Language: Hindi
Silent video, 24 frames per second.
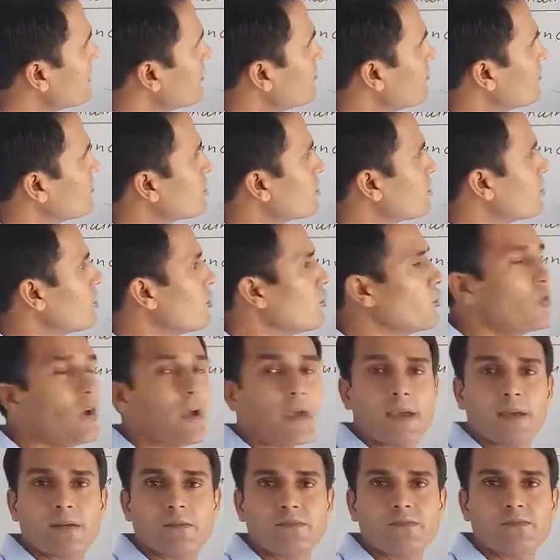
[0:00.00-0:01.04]
है वो तो u
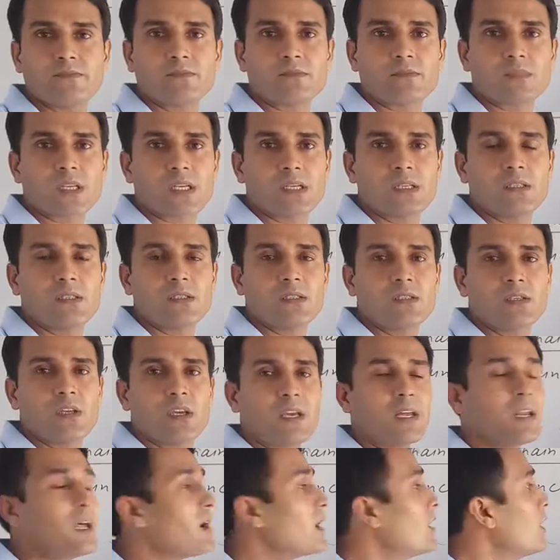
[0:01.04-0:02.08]
है
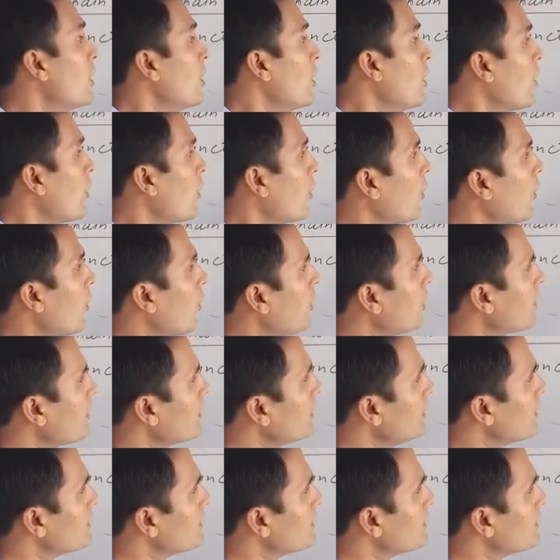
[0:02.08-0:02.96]
ठीक है ना और